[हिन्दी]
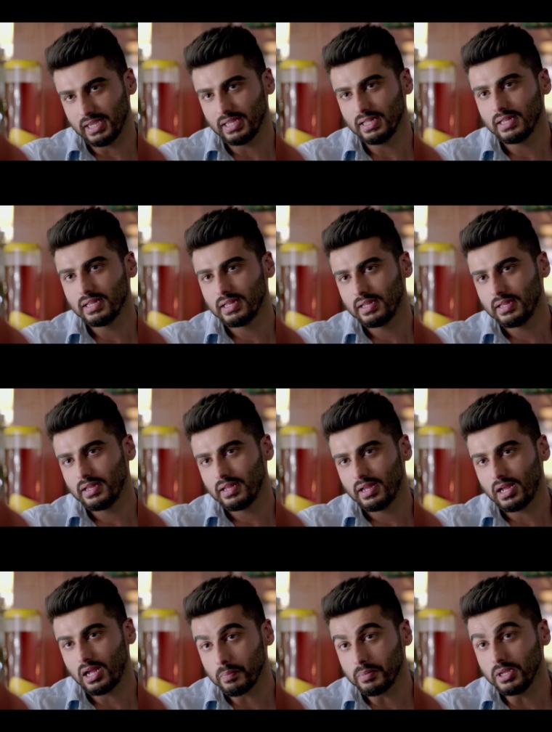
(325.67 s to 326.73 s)
मैं
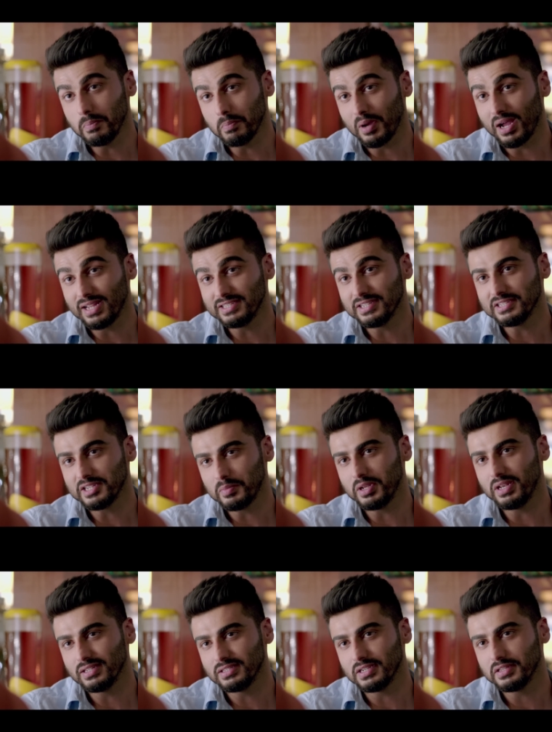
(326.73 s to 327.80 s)
अपनी माँ जैसा
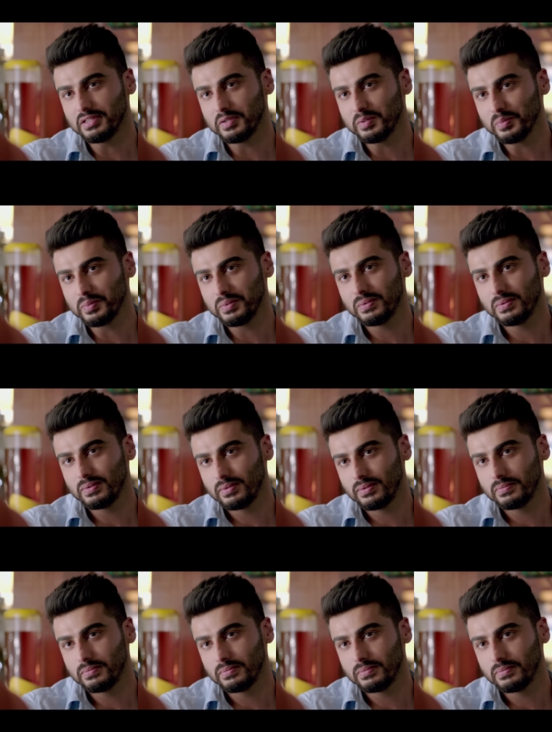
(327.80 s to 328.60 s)
बनना चाहता हूँ